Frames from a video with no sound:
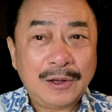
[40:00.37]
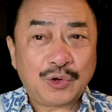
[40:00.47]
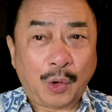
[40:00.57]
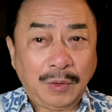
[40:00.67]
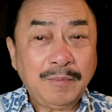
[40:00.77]

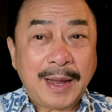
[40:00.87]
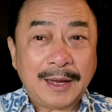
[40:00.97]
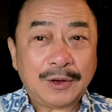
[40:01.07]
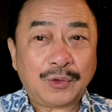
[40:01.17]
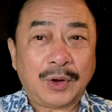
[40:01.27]
chuẩn
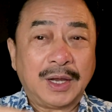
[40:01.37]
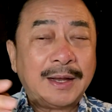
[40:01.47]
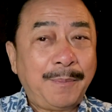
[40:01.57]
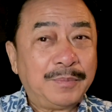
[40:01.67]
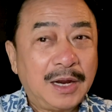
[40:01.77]
bị chuyển
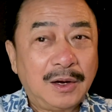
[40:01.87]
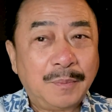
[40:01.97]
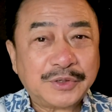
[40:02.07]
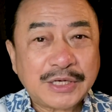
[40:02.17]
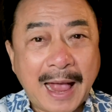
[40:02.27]
cấp lên lớp
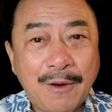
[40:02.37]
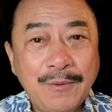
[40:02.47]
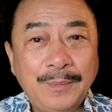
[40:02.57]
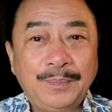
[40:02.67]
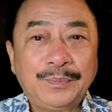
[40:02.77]
6.
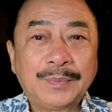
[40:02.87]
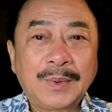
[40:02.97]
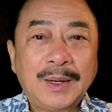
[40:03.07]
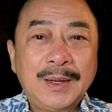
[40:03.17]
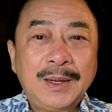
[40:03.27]

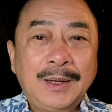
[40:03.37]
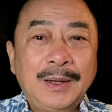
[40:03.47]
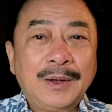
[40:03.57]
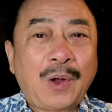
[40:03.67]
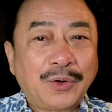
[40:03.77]

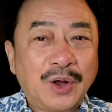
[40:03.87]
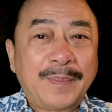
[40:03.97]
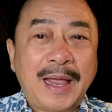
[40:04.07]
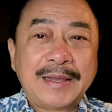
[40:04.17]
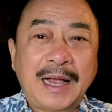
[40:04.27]
Con được
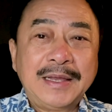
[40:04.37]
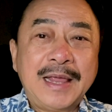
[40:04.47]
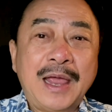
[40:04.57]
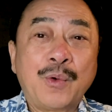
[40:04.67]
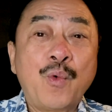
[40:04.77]
mẹ dẫn
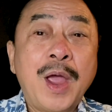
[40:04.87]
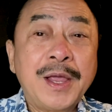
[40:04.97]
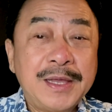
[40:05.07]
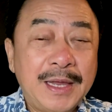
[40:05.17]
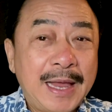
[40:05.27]
về
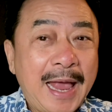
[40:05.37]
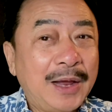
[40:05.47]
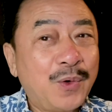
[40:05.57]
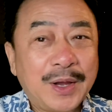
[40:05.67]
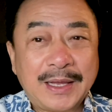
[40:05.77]
quê dì hai
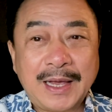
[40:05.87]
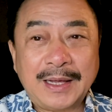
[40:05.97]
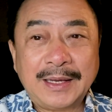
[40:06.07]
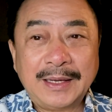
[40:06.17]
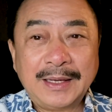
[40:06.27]
con
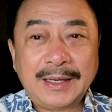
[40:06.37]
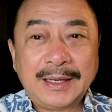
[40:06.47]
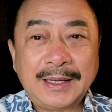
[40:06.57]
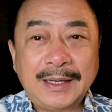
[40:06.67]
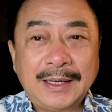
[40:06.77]
chơi.
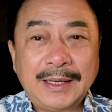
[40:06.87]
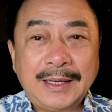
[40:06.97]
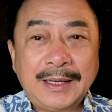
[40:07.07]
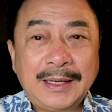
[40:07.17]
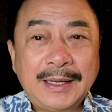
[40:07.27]

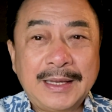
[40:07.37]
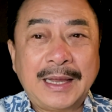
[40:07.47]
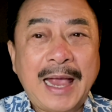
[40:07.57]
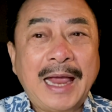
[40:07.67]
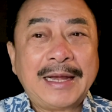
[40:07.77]

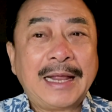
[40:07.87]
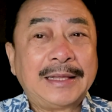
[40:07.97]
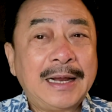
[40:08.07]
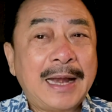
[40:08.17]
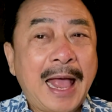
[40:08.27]
Dì hai đây
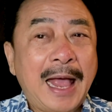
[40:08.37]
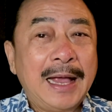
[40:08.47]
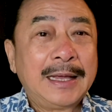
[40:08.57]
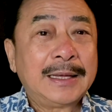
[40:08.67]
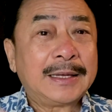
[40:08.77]
tức là
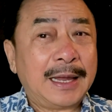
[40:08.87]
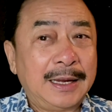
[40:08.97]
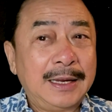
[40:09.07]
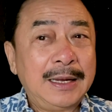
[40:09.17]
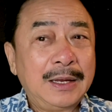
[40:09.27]

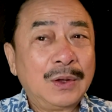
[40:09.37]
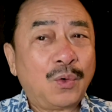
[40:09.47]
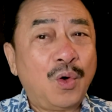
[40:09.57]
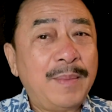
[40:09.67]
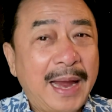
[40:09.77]
chị
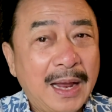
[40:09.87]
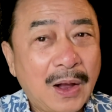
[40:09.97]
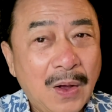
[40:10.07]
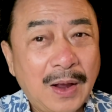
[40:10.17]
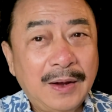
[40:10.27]
của mẹ
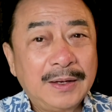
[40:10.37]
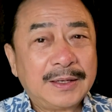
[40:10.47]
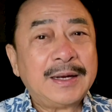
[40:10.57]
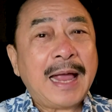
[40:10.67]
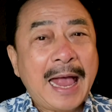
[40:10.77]
con
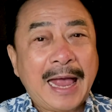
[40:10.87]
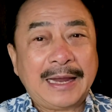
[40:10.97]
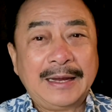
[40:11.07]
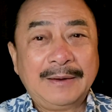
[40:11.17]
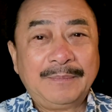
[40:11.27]
thứ hai